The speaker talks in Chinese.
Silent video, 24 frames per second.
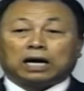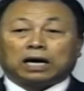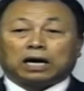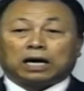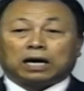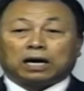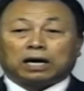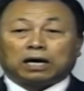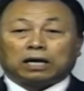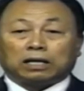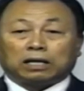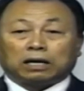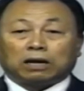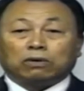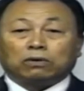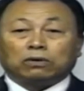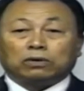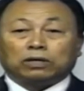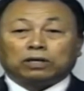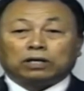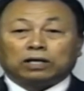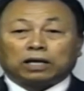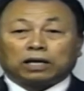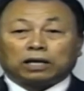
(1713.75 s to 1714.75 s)
把这一切
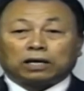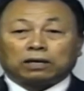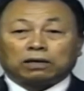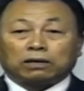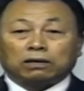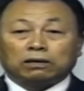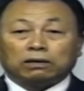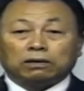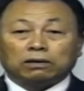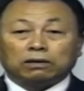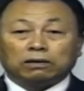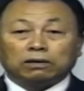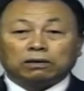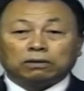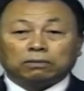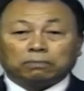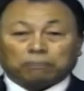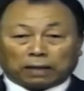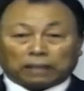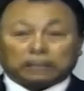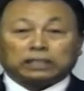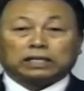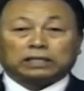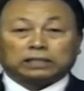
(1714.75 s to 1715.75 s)
全交给上
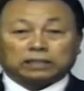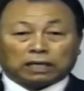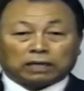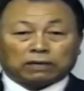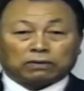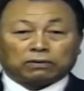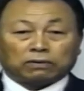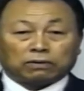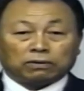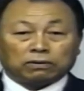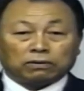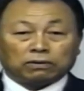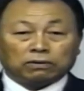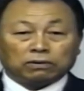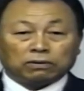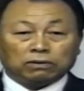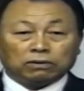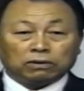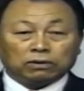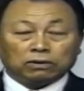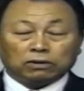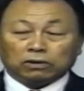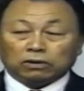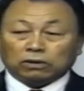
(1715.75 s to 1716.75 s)
帝。
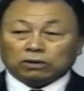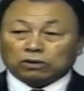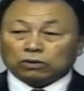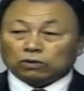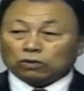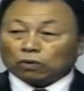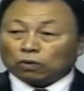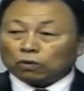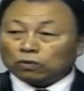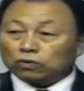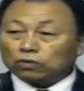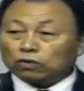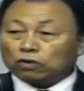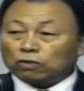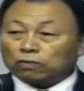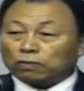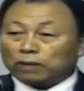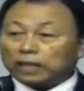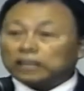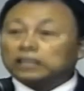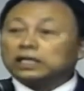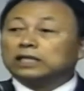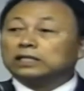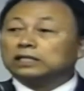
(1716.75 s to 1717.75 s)
求上帝赐予
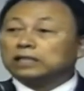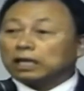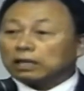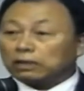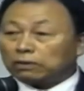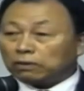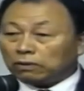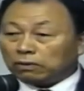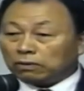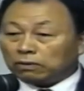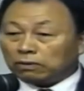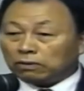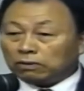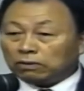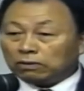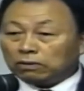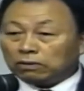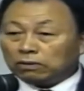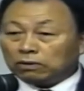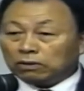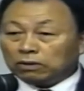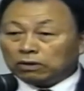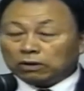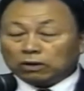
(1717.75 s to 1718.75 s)
我幸福，
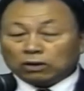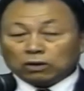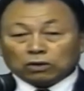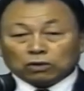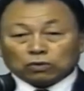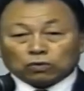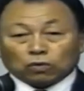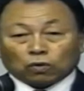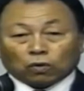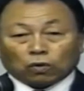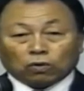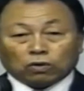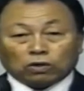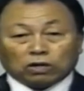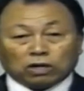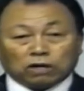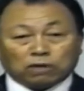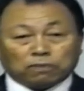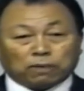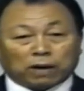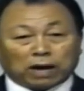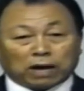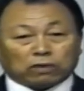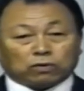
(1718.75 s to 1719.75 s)
求上帝赐予我
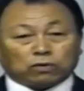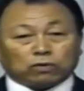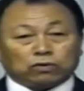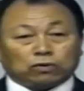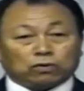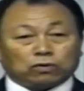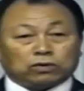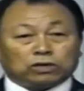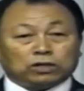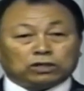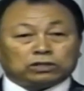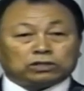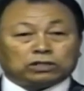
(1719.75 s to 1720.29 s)
健康。